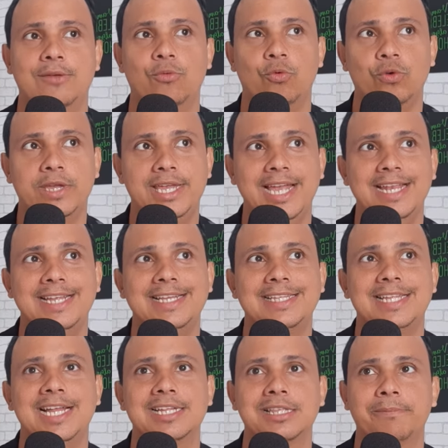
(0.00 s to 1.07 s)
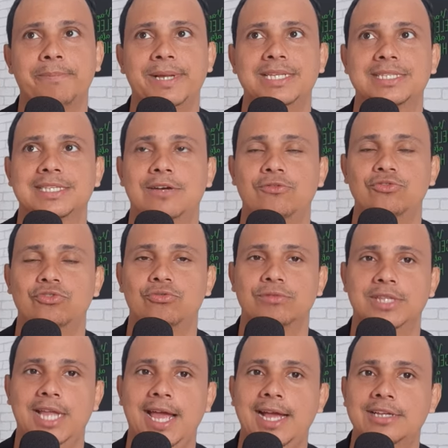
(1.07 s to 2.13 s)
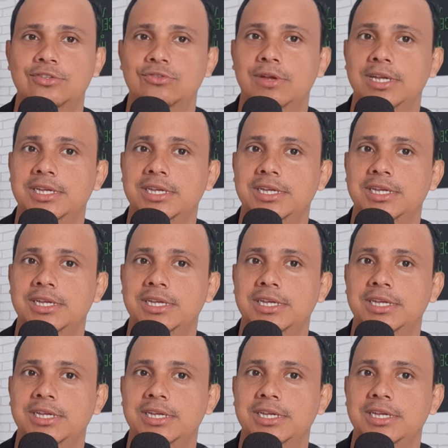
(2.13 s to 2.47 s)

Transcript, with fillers: O que ele tenta passar o John Texel